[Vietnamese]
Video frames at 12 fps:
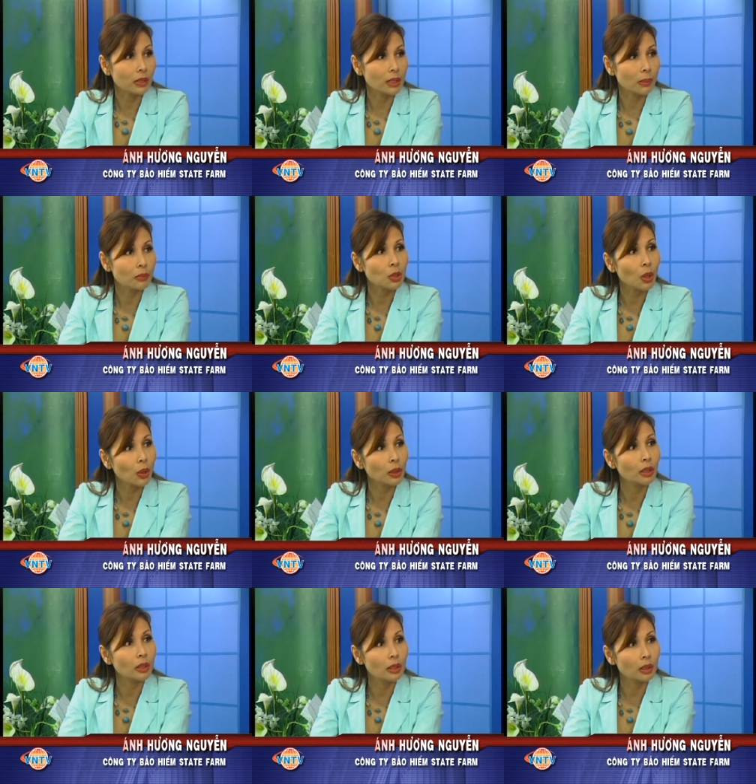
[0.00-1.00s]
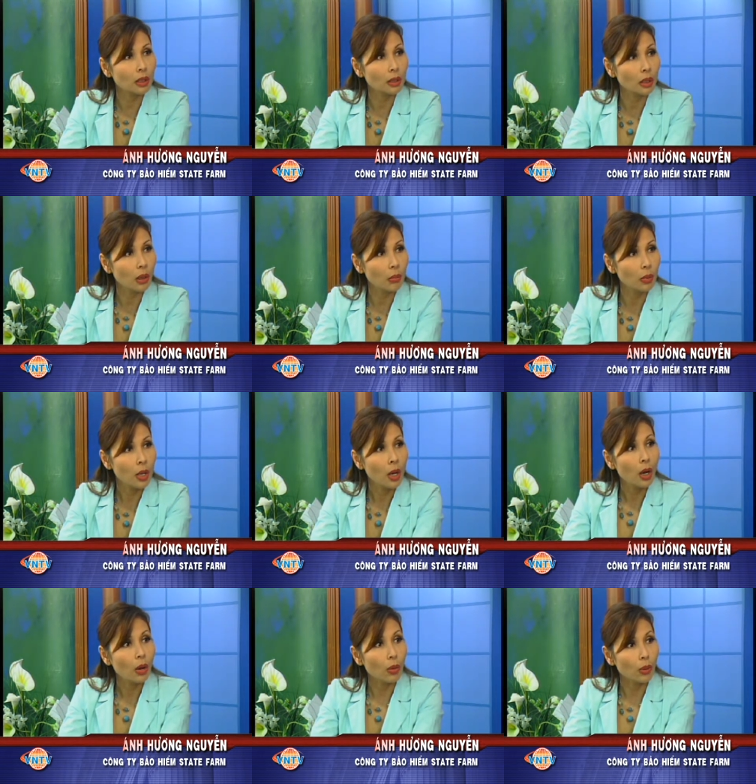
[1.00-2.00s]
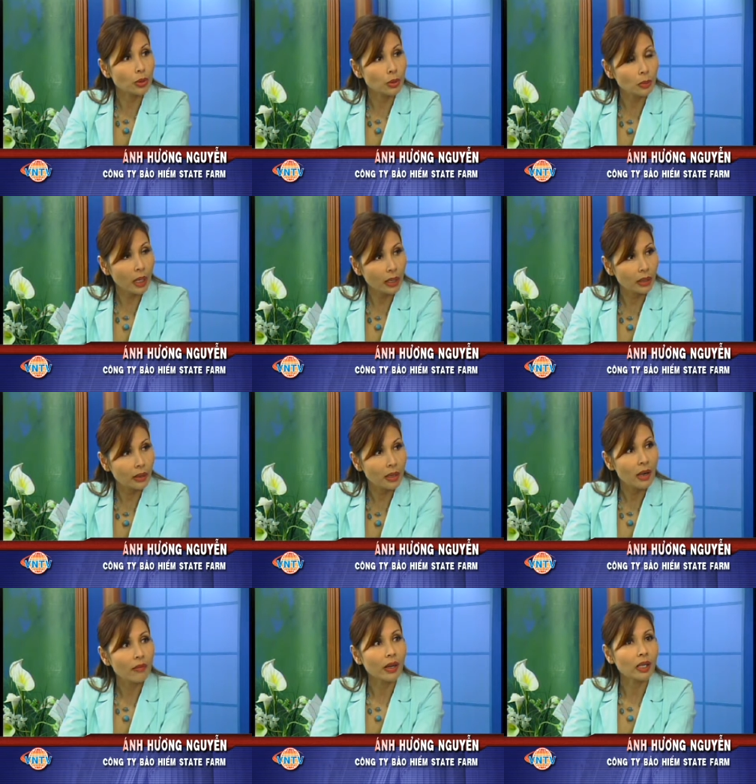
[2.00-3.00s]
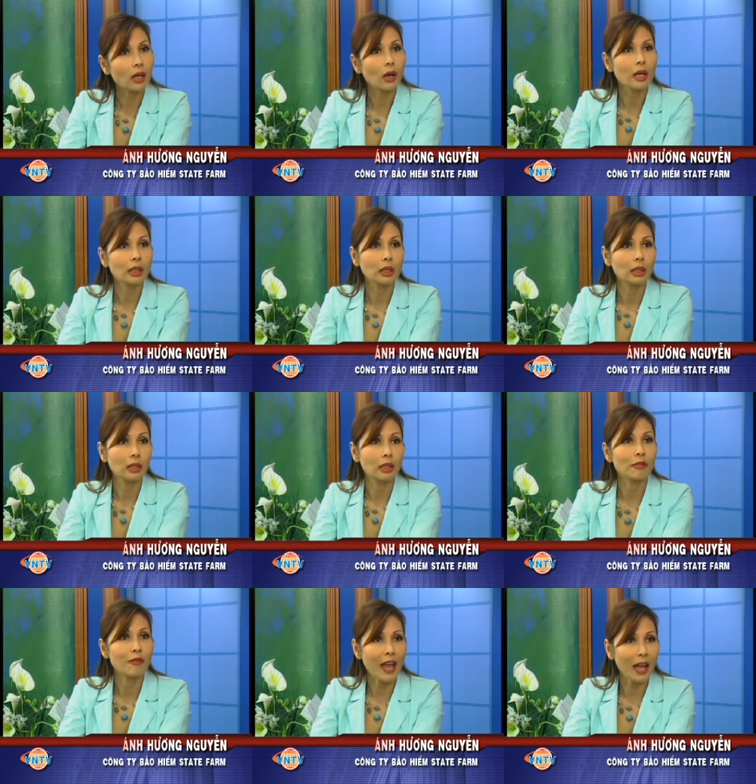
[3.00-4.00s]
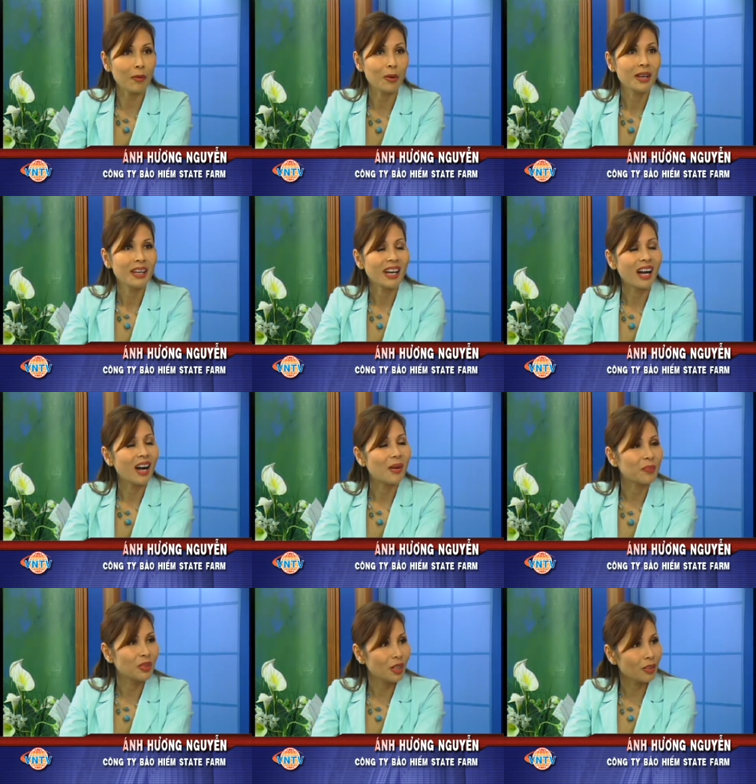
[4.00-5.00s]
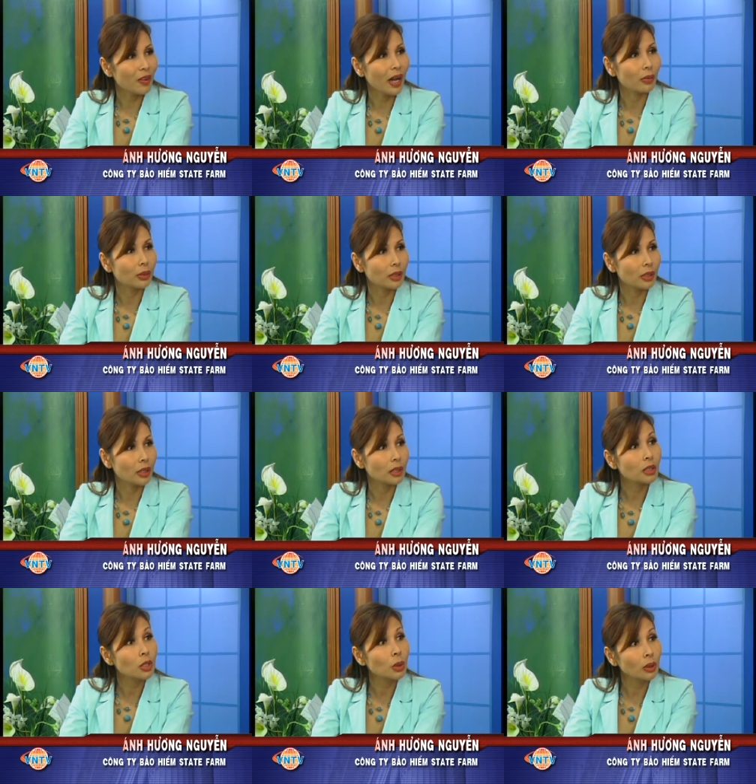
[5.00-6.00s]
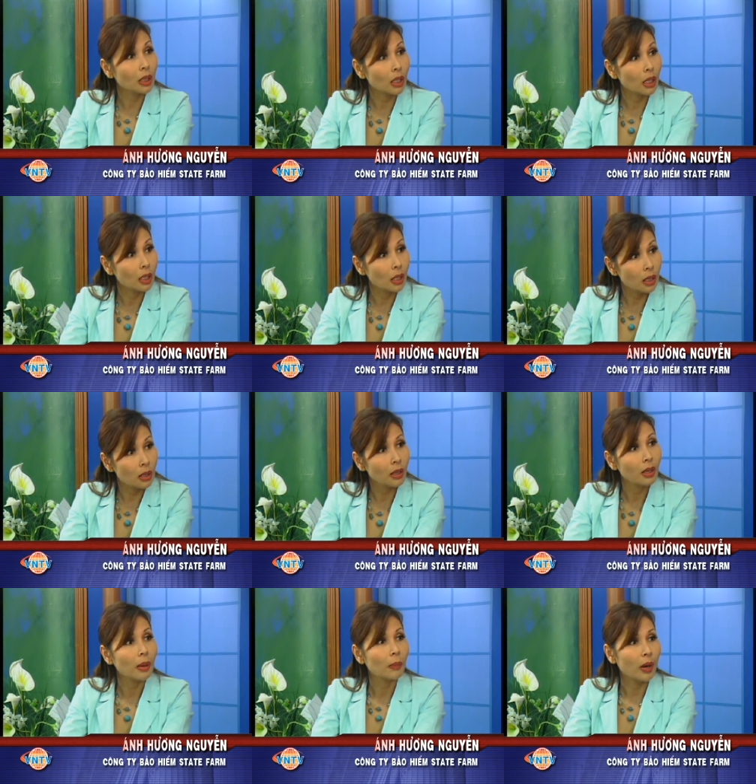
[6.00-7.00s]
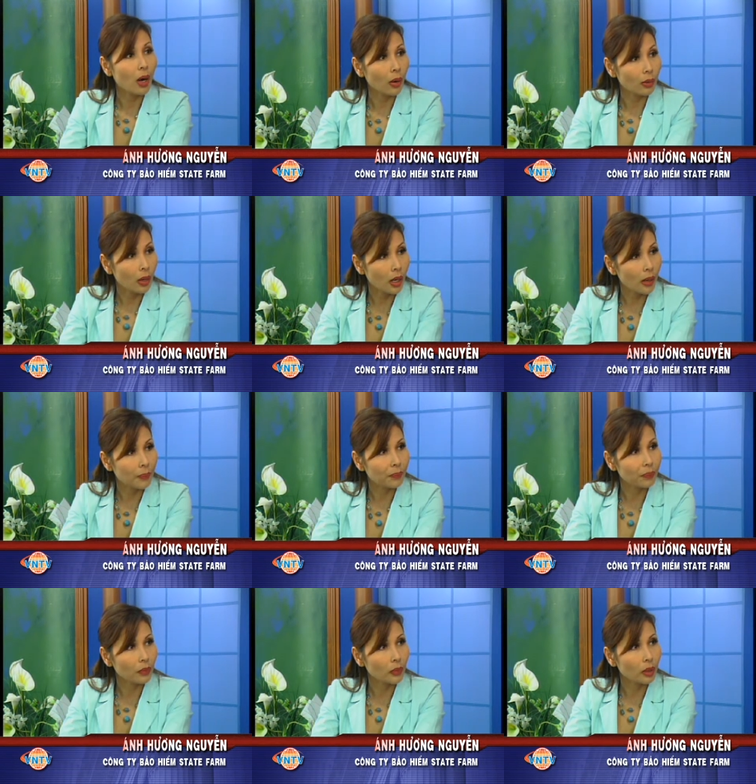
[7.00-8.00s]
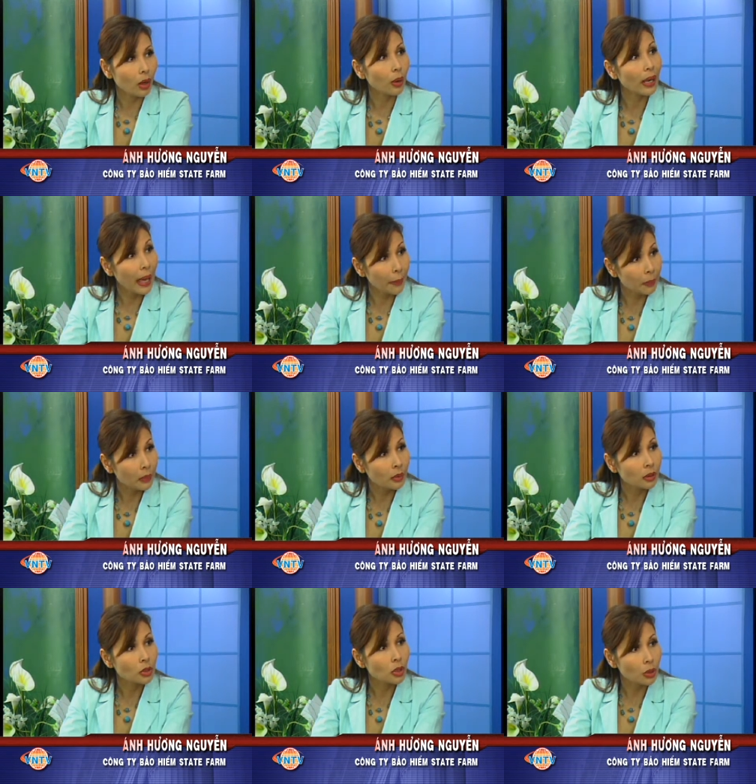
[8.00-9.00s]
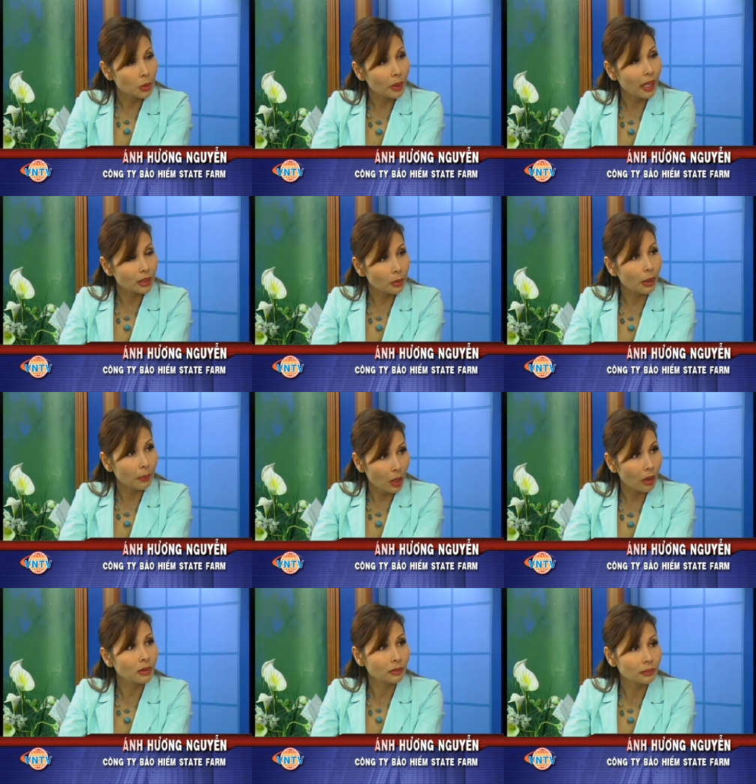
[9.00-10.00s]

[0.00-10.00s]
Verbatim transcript: 25% cho những người nhân công của chúng ta nữa và cái đó là tựa vào à, tựa vào những cái số tiền lương mà họ à, họ làm cho chúng ta trong năm đó.